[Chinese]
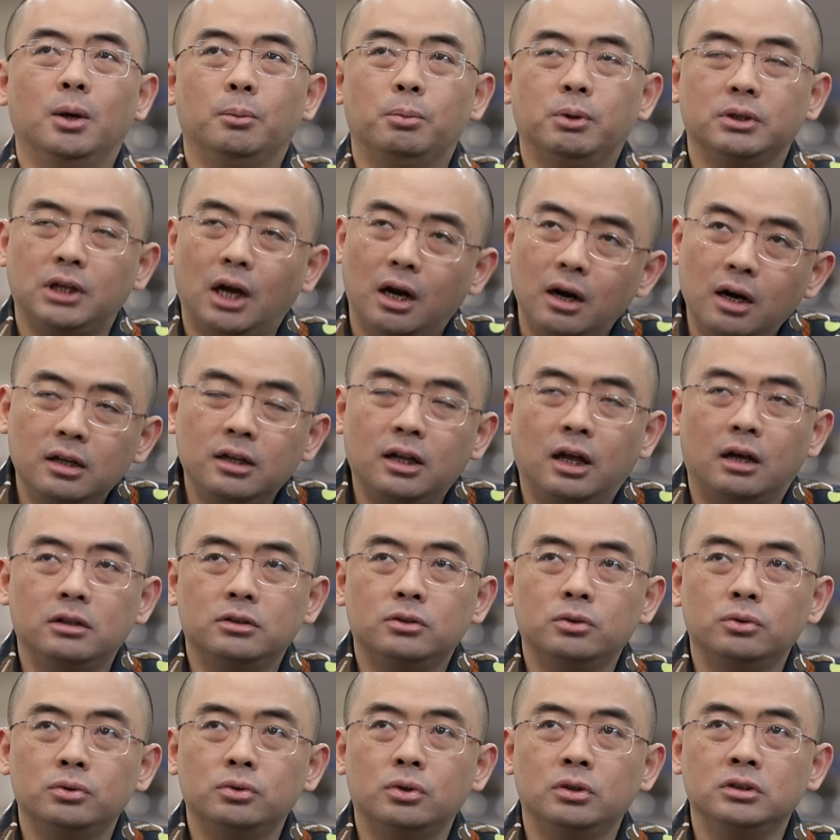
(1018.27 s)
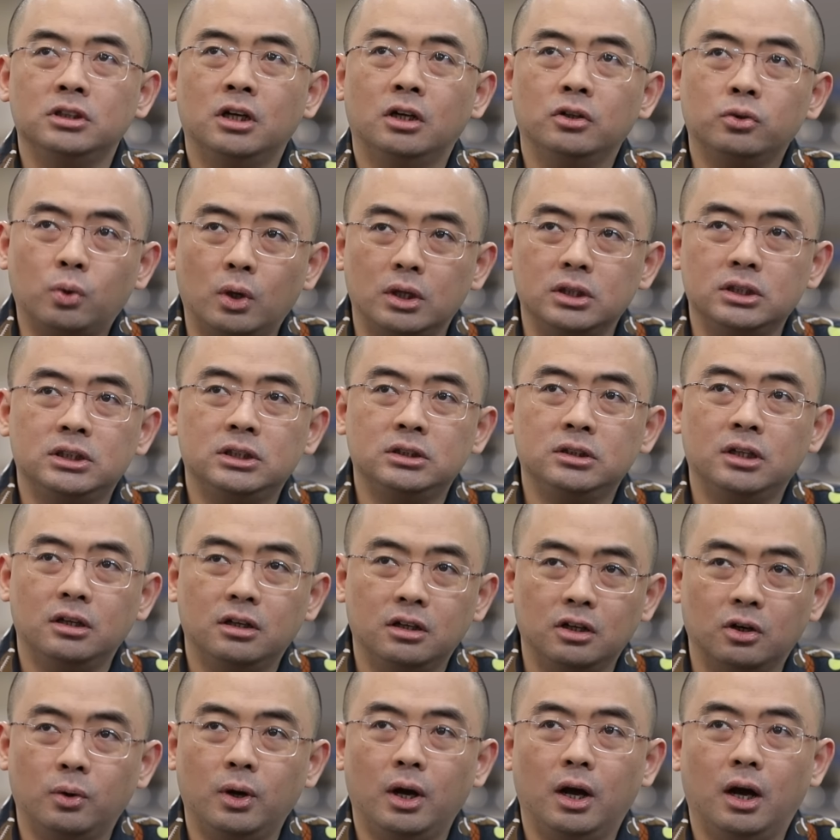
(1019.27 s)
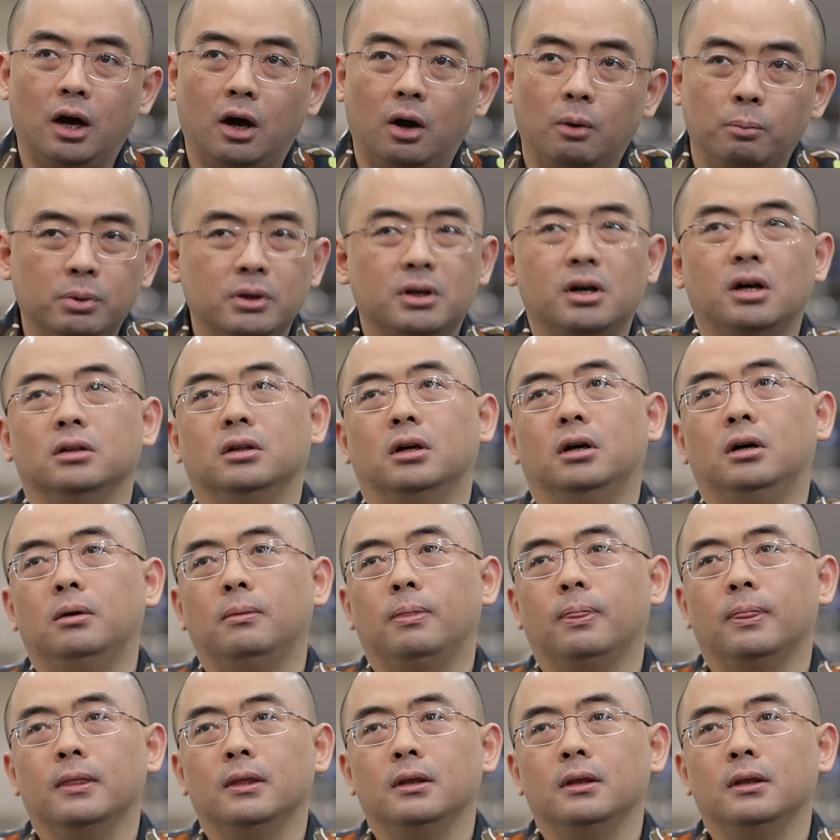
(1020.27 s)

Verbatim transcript: 不，当然呢，就是说你想短期内很快好不可能，